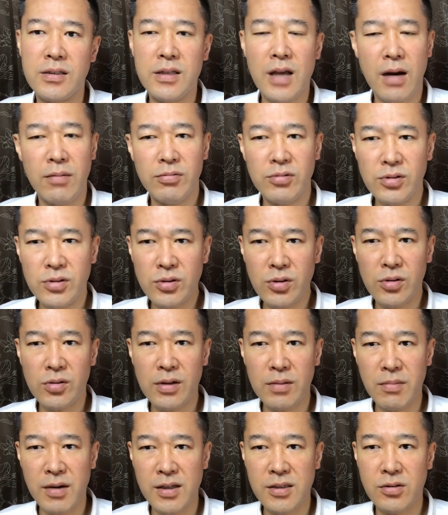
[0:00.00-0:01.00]
破るという
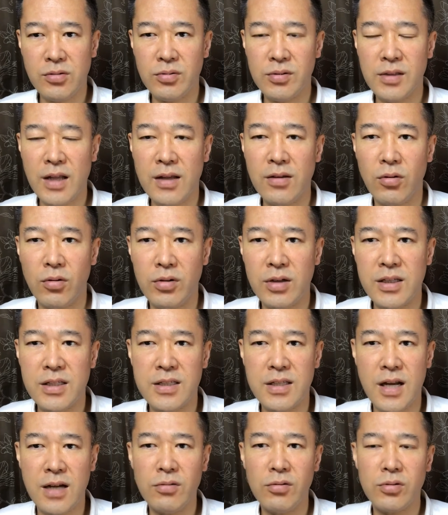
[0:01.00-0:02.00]
かまあ自分なりの
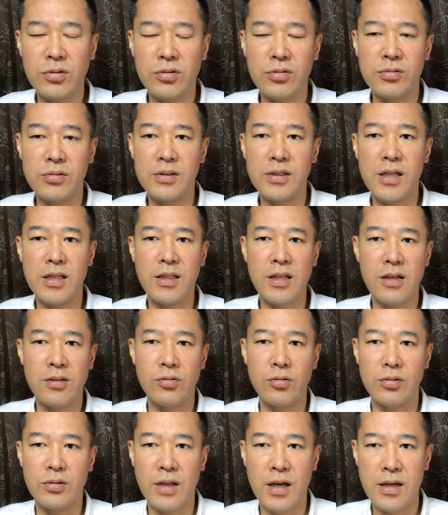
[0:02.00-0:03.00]
オリジナルを作っていった
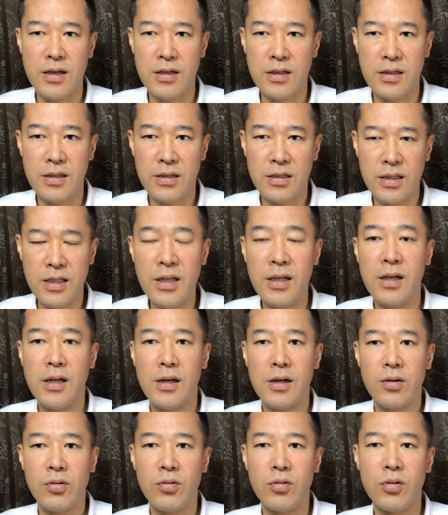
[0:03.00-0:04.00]
状態に
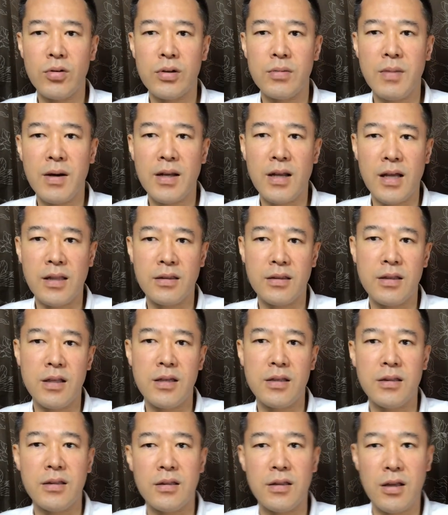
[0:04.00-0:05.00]
こう今なって
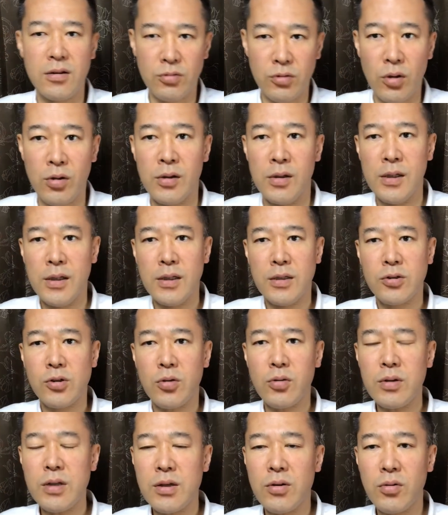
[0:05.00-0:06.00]
いってると
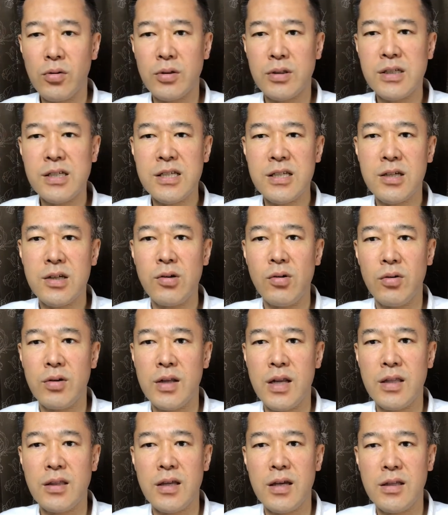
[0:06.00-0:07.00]
そこにこう知識を
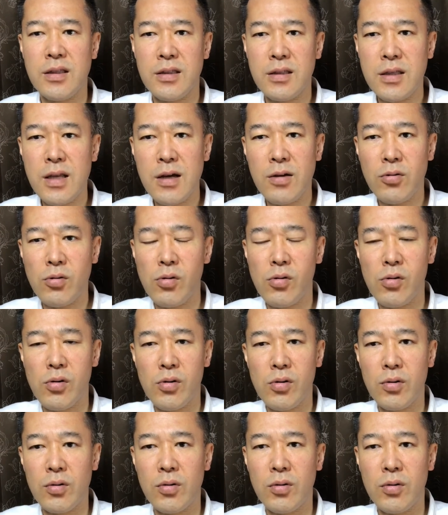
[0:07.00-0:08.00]
入れていって
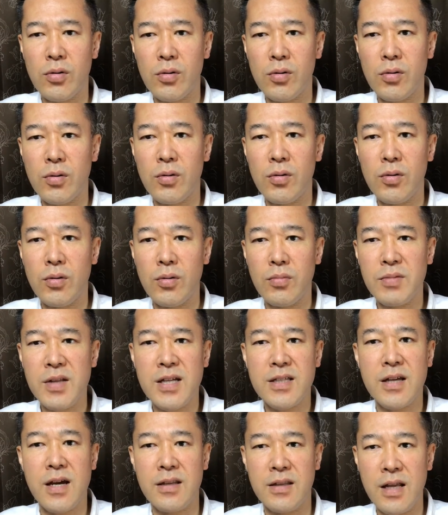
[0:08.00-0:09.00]
こう
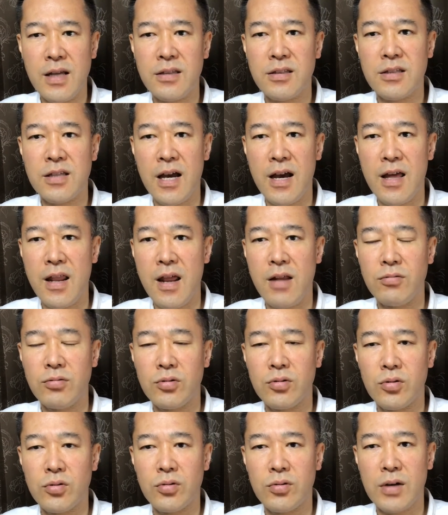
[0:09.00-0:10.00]
皆さんね伝えれる
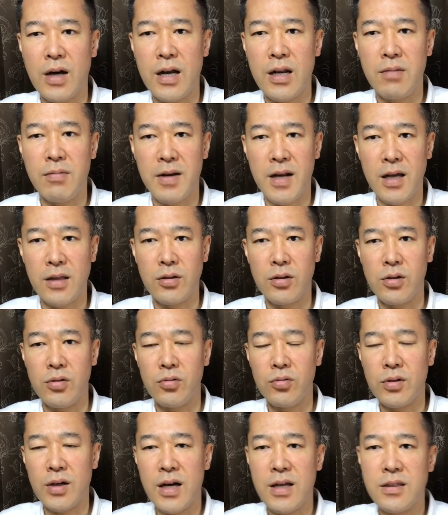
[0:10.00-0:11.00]
ことがあればなとい
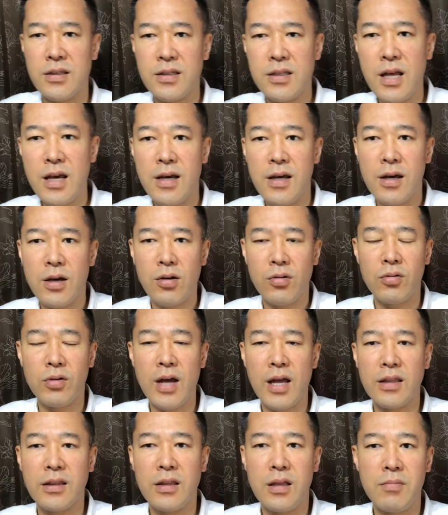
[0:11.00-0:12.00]
う感じでこう
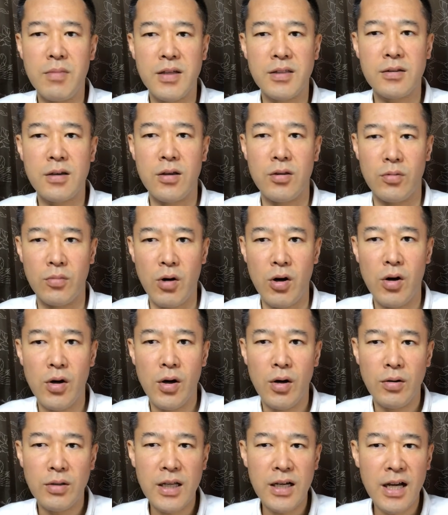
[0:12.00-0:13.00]
やってますけども
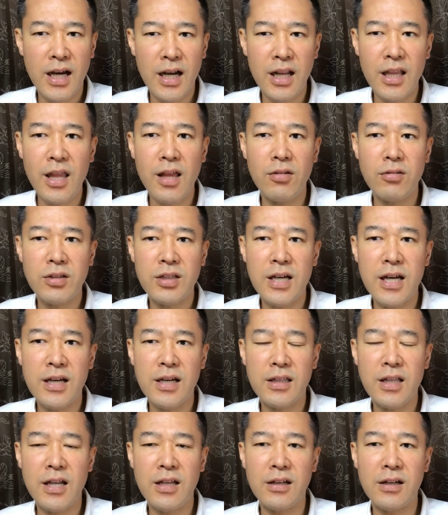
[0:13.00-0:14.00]
で体の使い
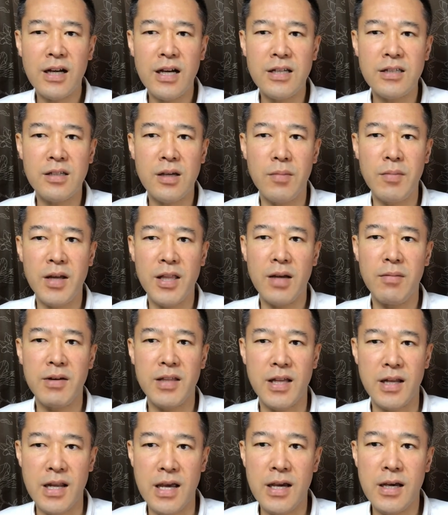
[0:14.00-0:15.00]
方に関してはまだま
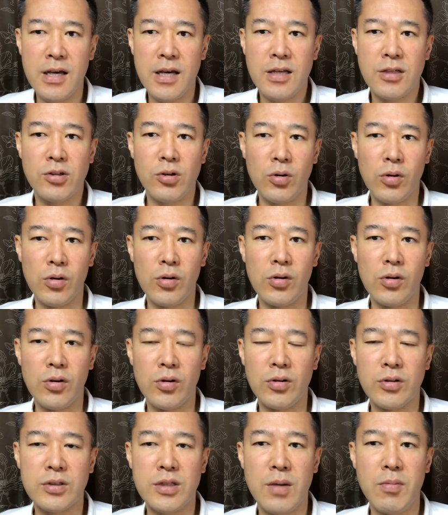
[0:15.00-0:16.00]
だねそ
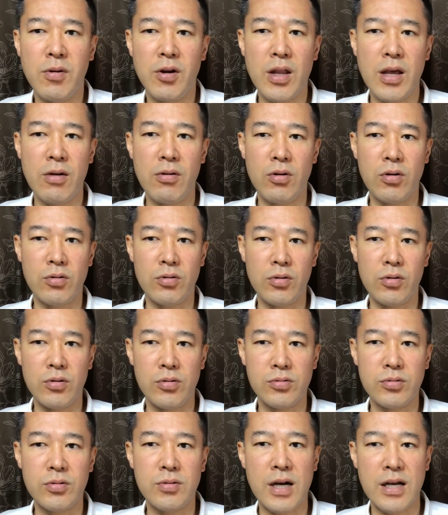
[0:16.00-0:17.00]
の背骨を
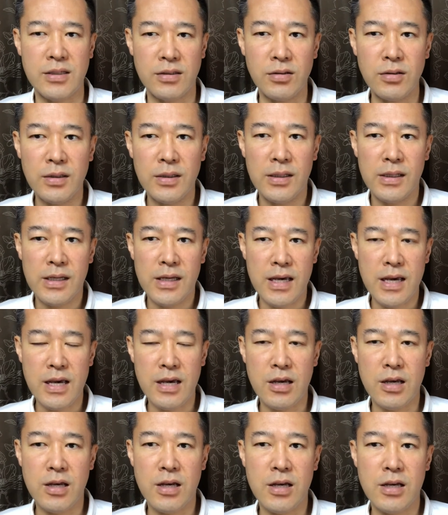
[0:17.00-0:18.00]
こう動かす、
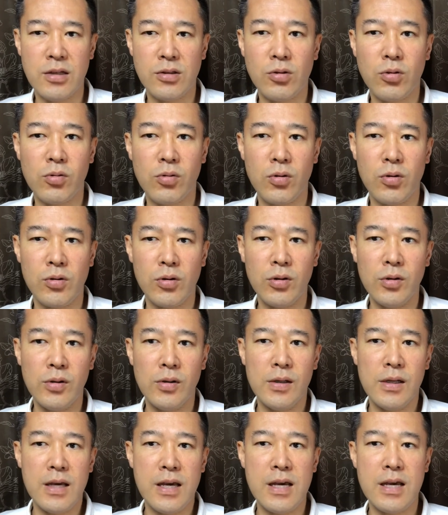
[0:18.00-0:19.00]
えー、ところの、
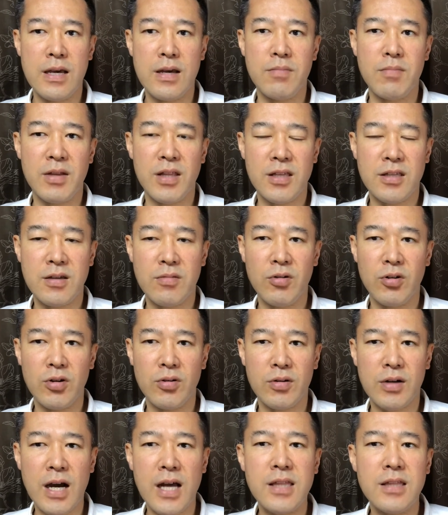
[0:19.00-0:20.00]
えー、まだ背骨
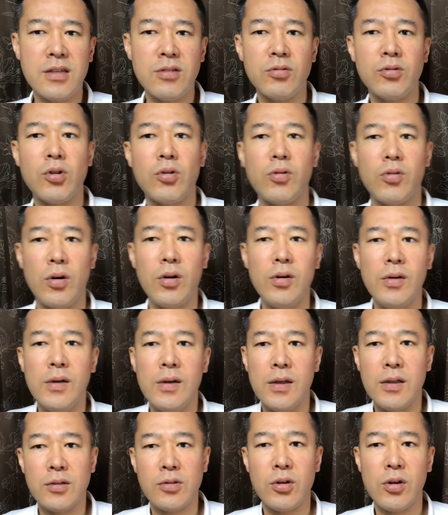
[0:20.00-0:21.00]
を感じるところ
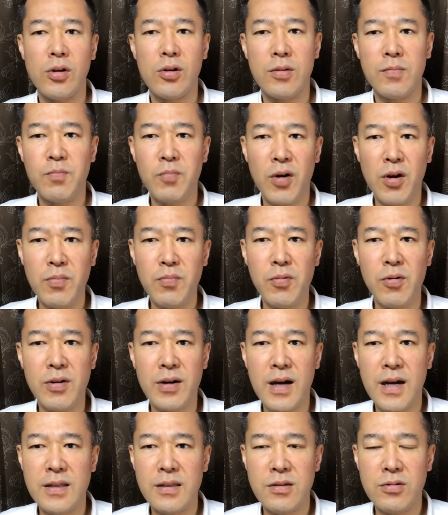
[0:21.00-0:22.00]
それを一本一本
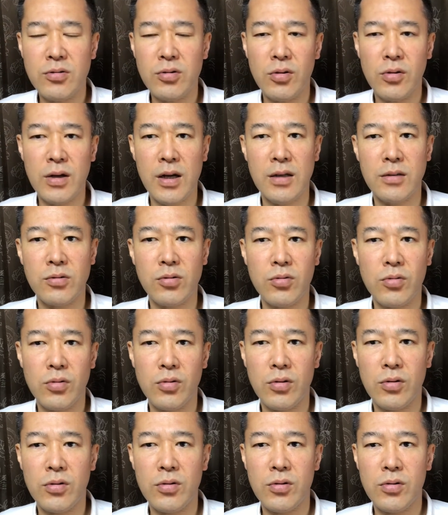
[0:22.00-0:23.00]
感じるようなとこ
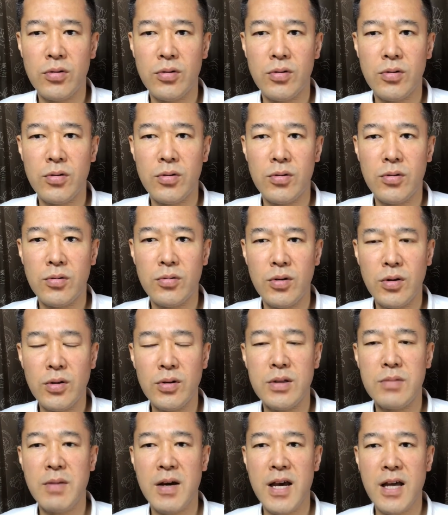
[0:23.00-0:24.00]
ろ
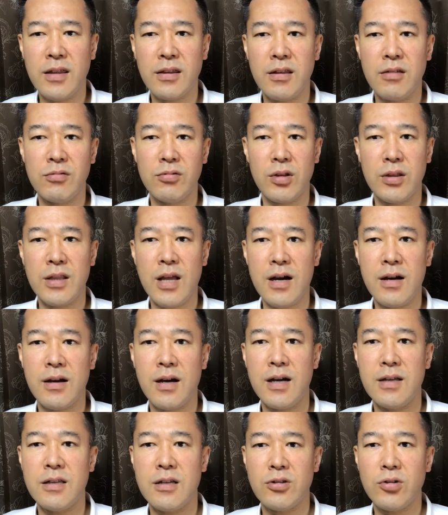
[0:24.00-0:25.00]
を今やってる段
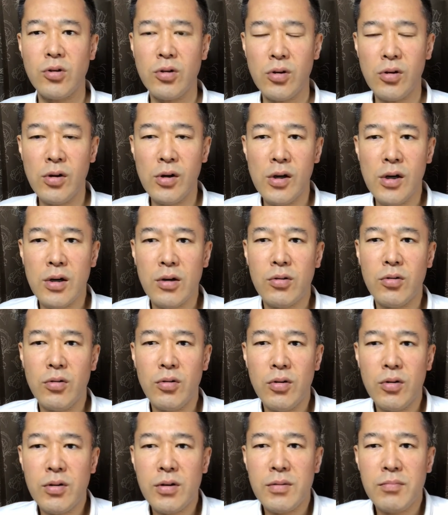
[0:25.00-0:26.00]
階でそれを
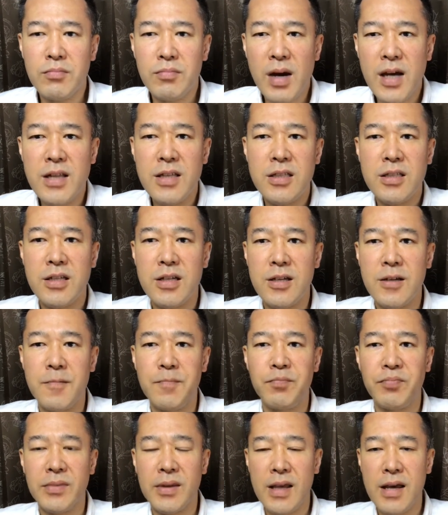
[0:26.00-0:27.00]
こう毎日、
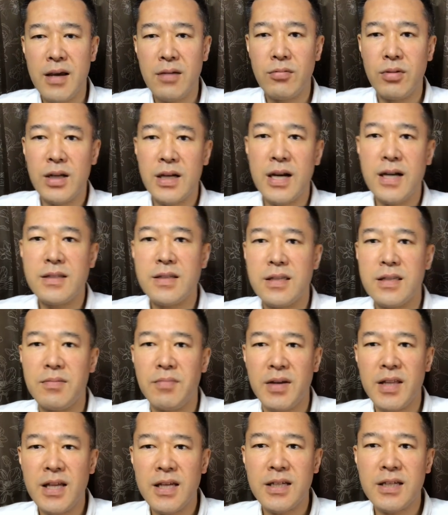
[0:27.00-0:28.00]
えー、繰り返してて
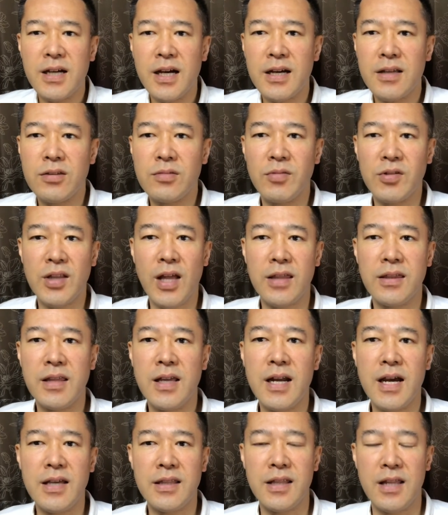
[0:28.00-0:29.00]
まだ1ヶ月も経っ
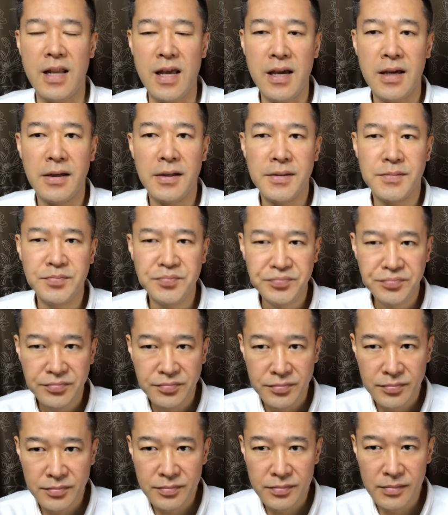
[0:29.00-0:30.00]
てないんでね
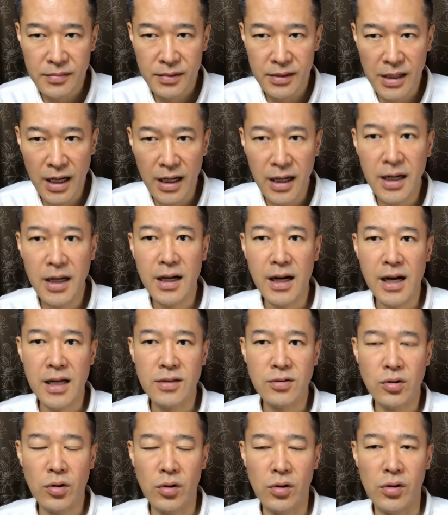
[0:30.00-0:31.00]
なかなか
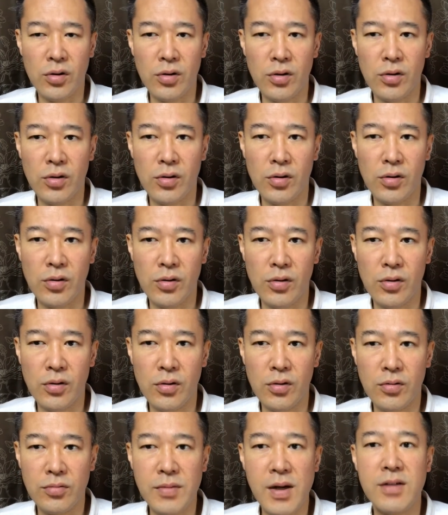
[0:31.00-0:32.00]
その
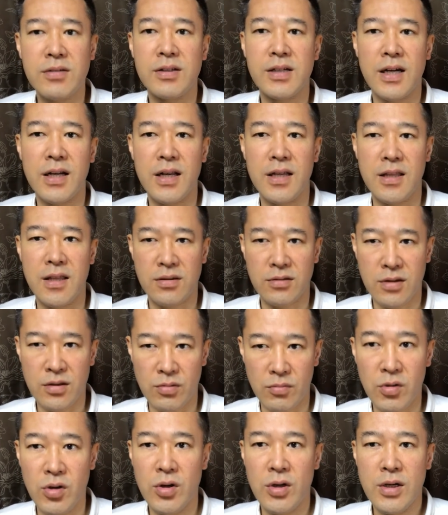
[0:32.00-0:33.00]
うまくいかないですけ
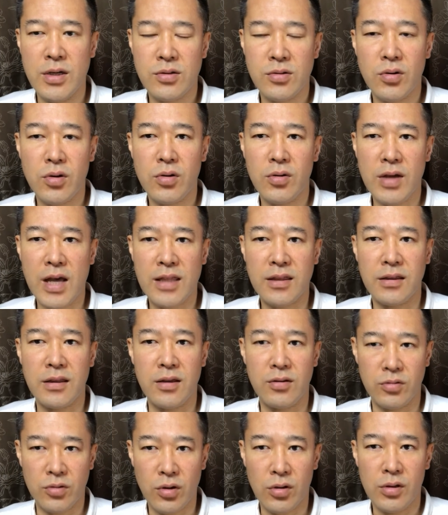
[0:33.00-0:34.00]
どもそれをやっ
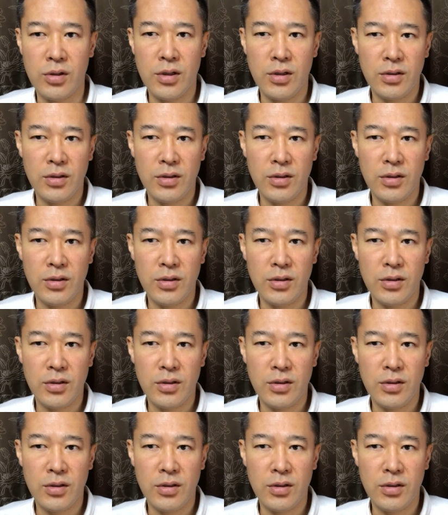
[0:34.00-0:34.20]
てると。